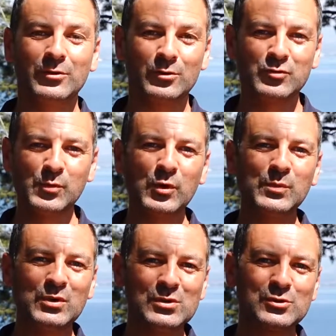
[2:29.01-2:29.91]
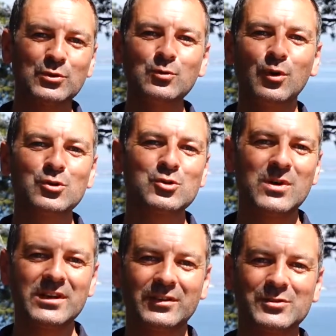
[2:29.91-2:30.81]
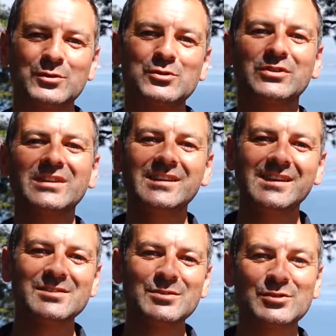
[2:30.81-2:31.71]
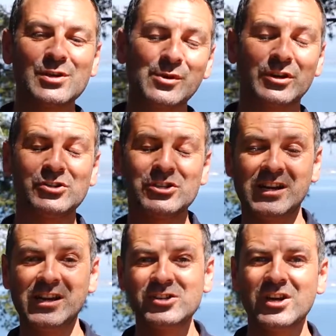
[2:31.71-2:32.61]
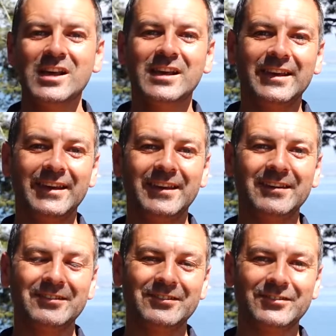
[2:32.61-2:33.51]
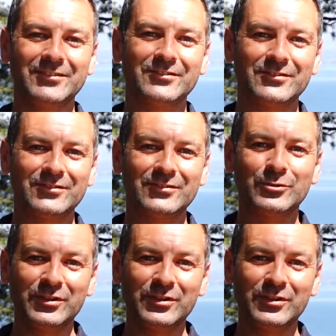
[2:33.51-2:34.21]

Donc je vous propose de nous rejoindre sur ce TDS e Summer challenge et euh,